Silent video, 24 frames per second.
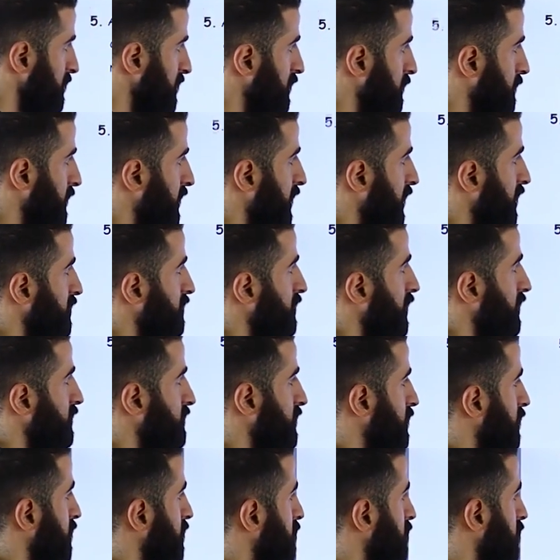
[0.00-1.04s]
يبقى انا قطعت
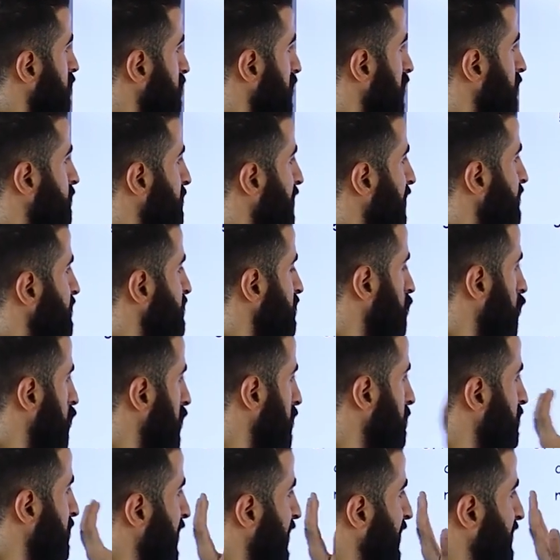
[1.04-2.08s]
القطعه بتاعتي
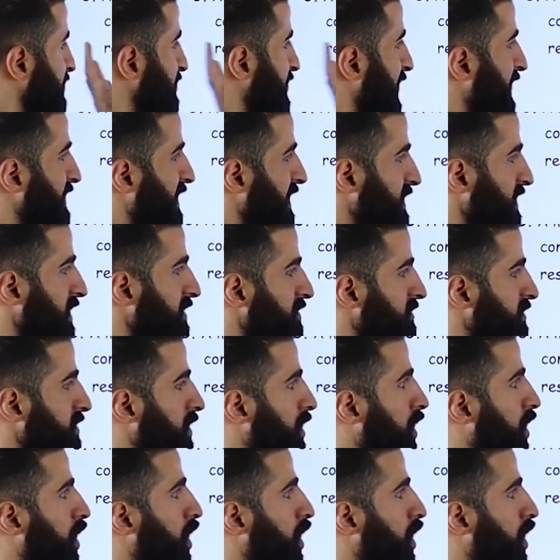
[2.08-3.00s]
الواير بتاعي الثلاث حتت